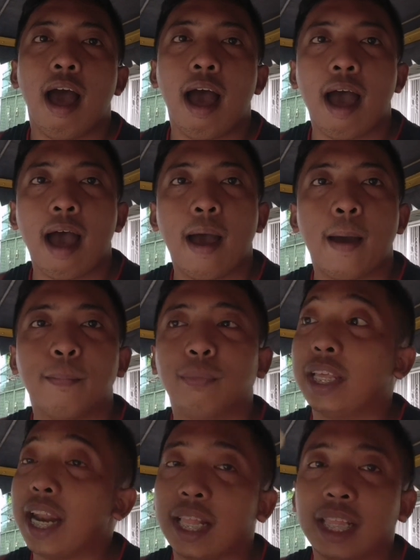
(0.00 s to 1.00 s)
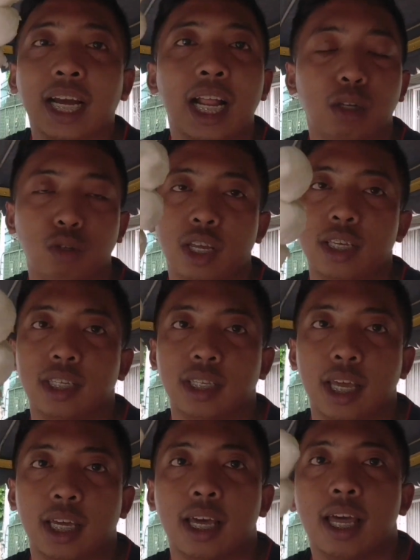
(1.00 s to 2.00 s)
um, tinatanggal ko sa
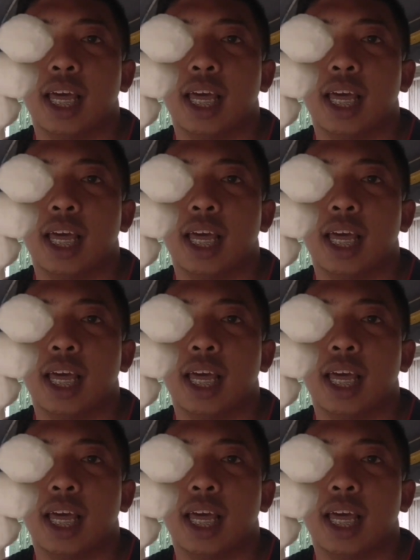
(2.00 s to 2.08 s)
stick.